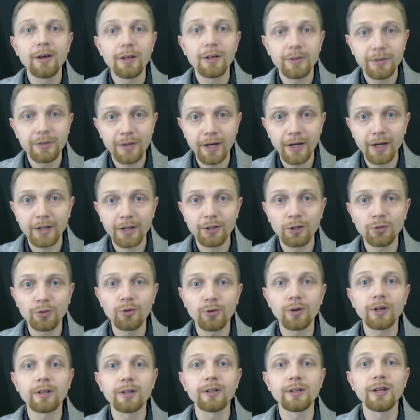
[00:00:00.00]
Да, но
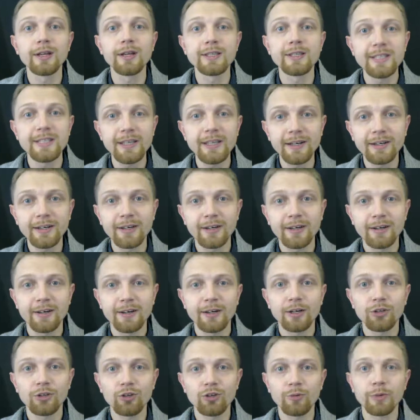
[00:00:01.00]
только для тех,
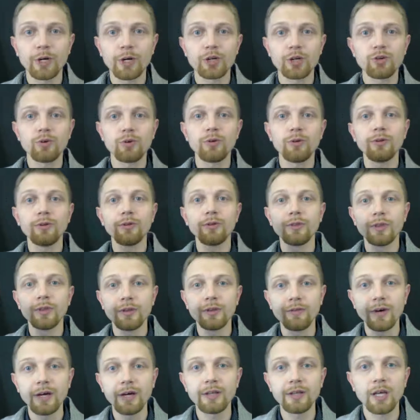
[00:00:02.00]
кто прошел
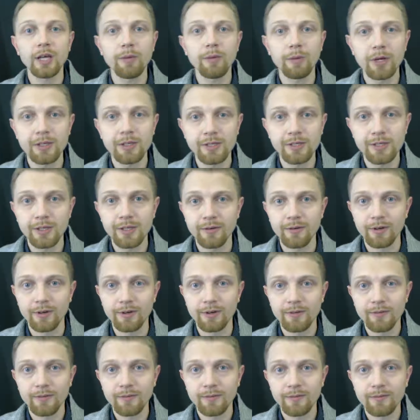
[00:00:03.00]
два этапа отсева.
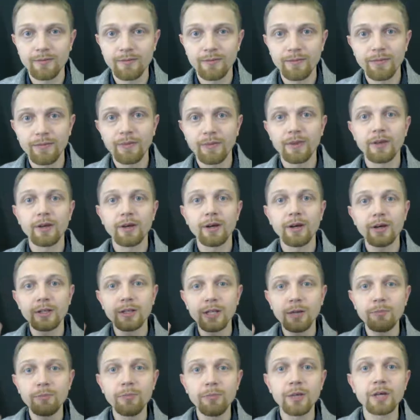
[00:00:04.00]

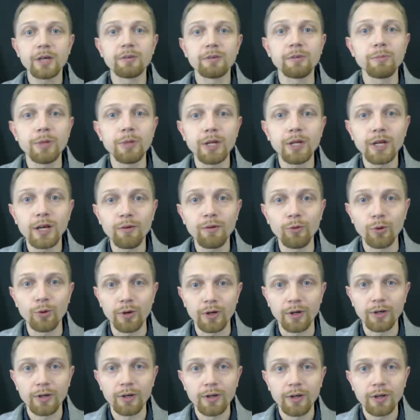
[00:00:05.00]
Этап первый – переговоры.
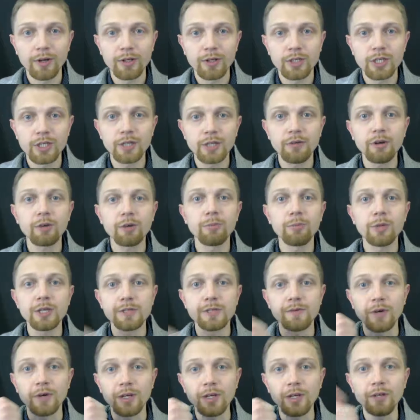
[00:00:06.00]
Человек мне
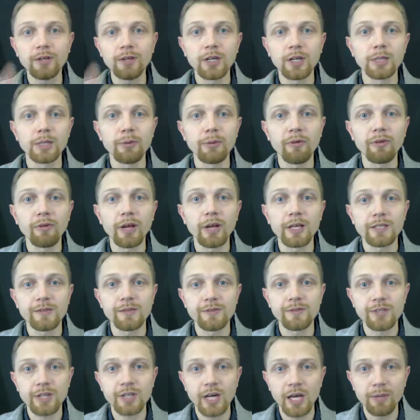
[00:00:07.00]
звонит или добавляется в
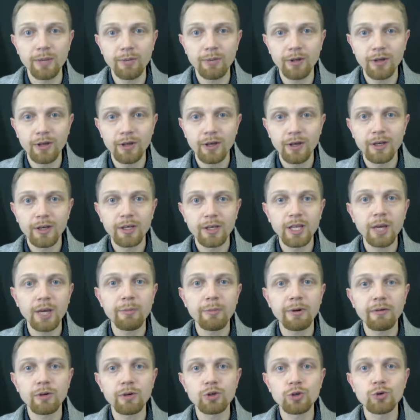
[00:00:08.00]
скайпе, я
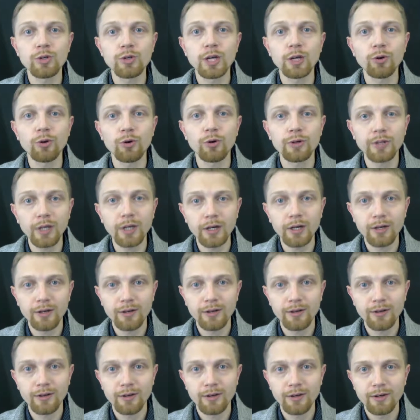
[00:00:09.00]
провожу диалог так,
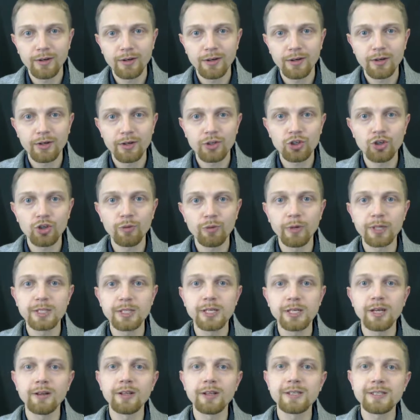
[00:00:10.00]
чтобы
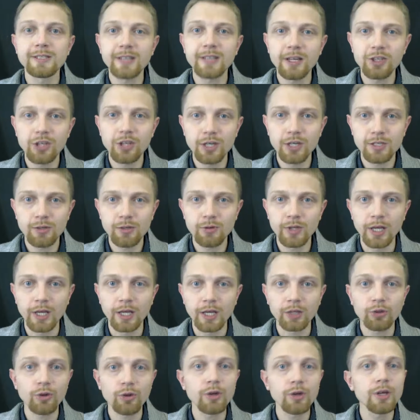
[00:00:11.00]
отсеялась та часть людей,
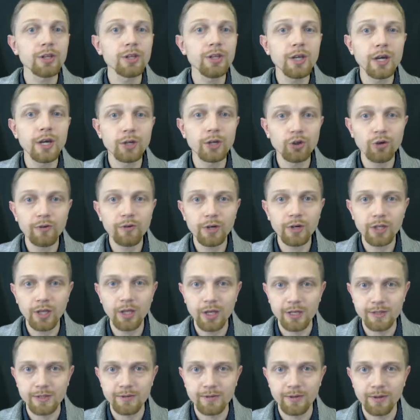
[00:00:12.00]
которые не готовы к
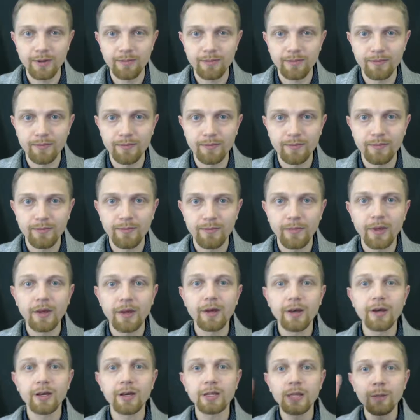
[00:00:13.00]
действиям.
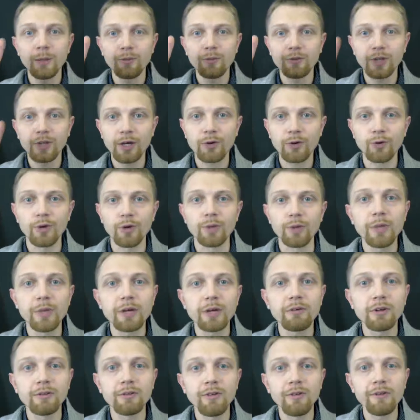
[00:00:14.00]
Этап второй –
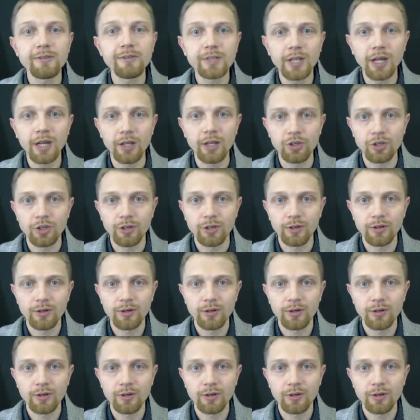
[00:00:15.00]
первые две встречи.